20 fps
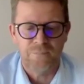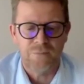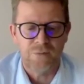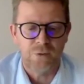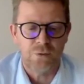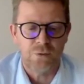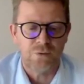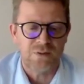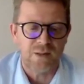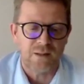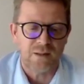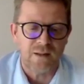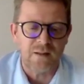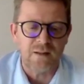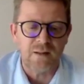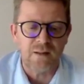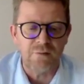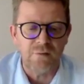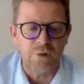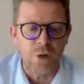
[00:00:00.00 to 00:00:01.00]
que certains
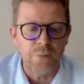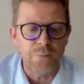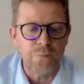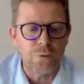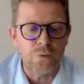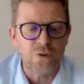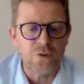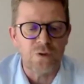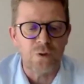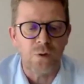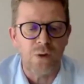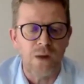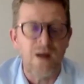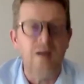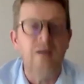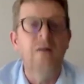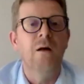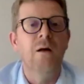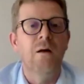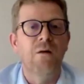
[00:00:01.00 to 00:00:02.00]
développent que
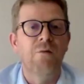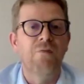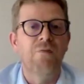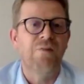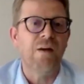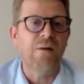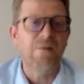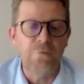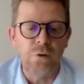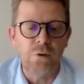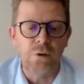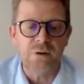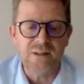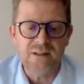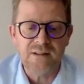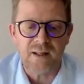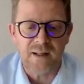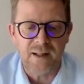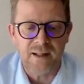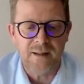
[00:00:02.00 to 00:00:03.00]
cela
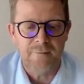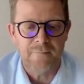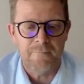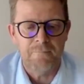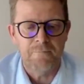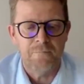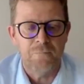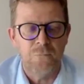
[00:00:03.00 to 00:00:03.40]
favoriserait